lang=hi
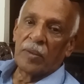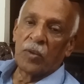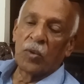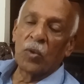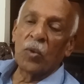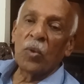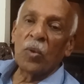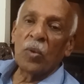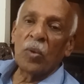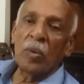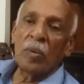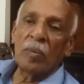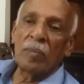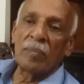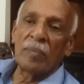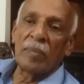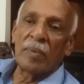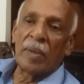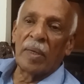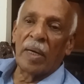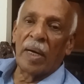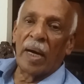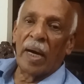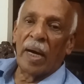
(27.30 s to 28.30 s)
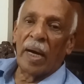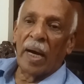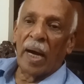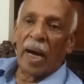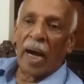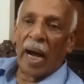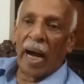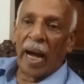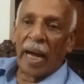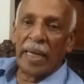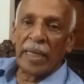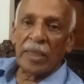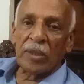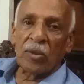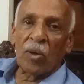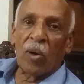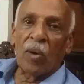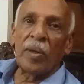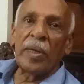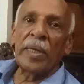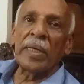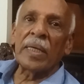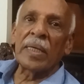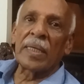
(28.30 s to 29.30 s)
जो
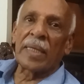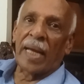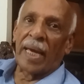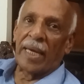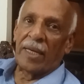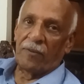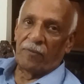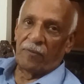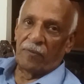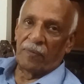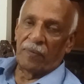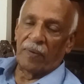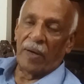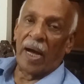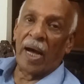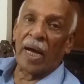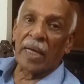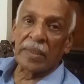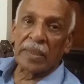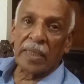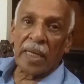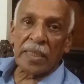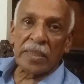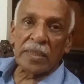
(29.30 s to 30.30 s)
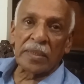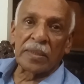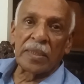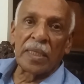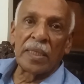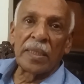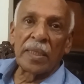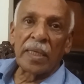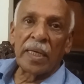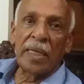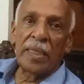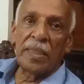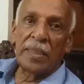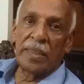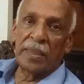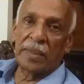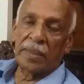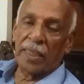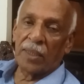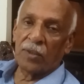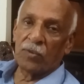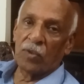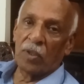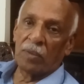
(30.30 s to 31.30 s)
आइकॉनिक लाइफ आदर्श ज़िंदगी
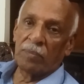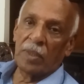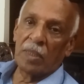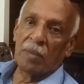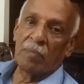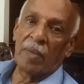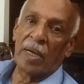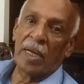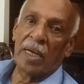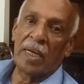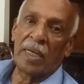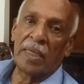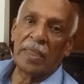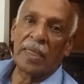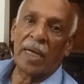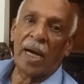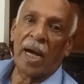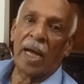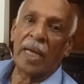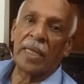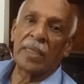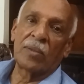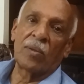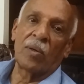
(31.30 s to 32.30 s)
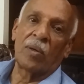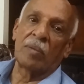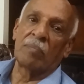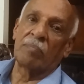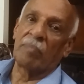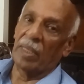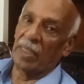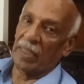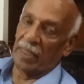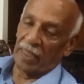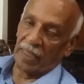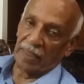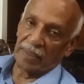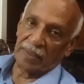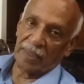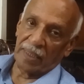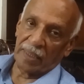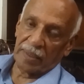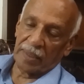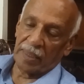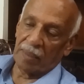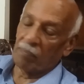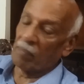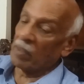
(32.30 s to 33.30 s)
जीते हुए भी हमारे लिए आइकॉन बन नहीं
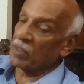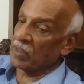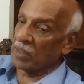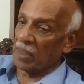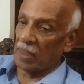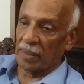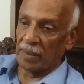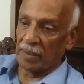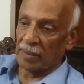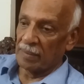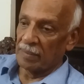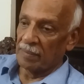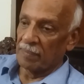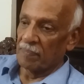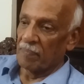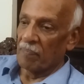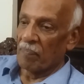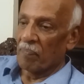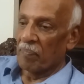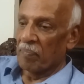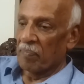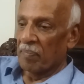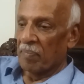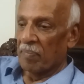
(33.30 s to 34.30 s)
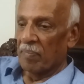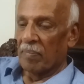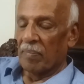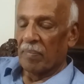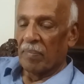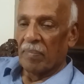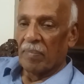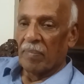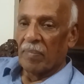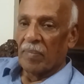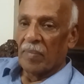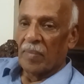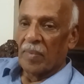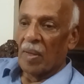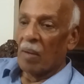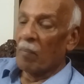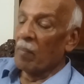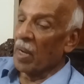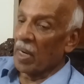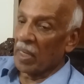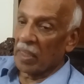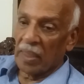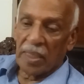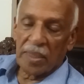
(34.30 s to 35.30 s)
सकते मसलन
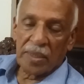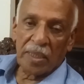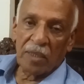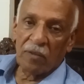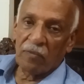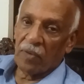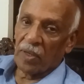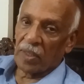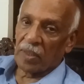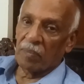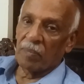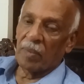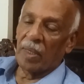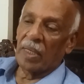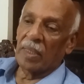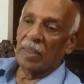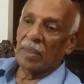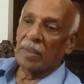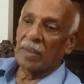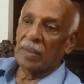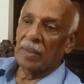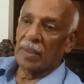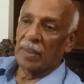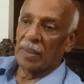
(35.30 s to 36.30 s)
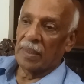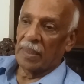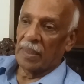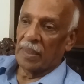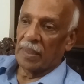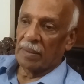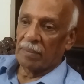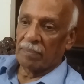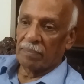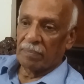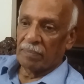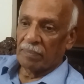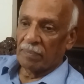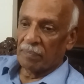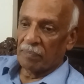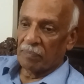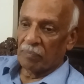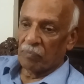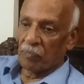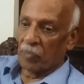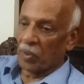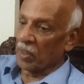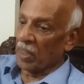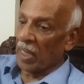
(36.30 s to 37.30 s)
हमारे देश के वर्तमान
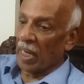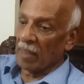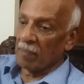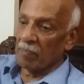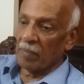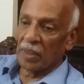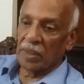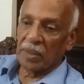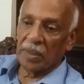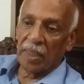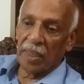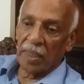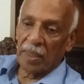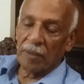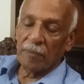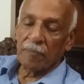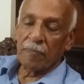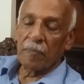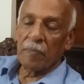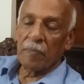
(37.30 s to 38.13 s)
प्रधानमंत्री